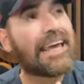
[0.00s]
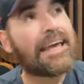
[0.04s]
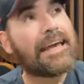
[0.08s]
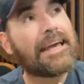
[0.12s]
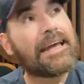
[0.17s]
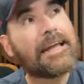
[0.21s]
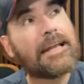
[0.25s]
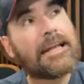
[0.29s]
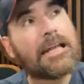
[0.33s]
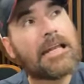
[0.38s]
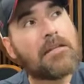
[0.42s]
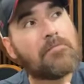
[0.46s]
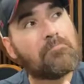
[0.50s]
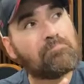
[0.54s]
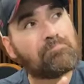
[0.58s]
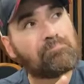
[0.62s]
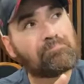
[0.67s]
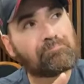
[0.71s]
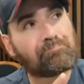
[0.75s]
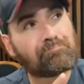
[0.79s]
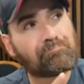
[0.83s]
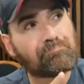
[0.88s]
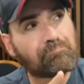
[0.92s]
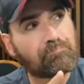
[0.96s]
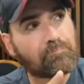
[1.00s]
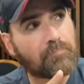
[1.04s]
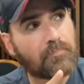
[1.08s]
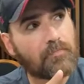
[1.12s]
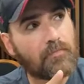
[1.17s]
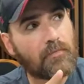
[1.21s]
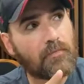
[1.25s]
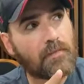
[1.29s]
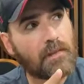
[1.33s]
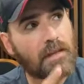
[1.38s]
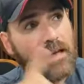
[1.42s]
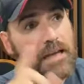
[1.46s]
el,
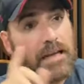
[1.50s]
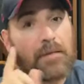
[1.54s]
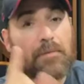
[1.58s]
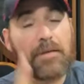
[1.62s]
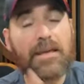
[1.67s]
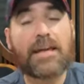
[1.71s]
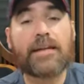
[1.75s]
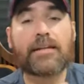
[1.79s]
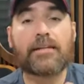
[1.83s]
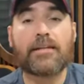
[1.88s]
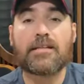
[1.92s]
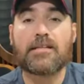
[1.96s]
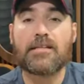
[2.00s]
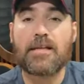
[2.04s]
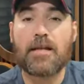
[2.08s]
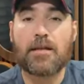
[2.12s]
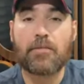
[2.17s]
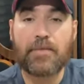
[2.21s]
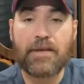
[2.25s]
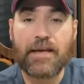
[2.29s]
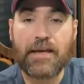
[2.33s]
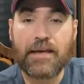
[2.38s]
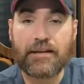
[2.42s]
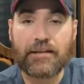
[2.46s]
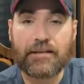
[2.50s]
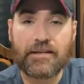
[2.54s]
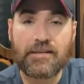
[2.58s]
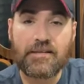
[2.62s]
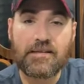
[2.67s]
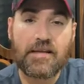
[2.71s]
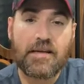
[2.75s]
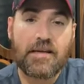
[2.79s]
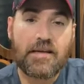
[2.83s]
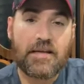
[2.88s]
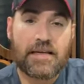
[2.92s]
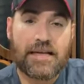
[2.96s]
el viernes, el
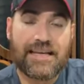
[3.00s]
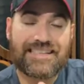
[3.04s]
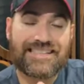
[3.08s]
viernes.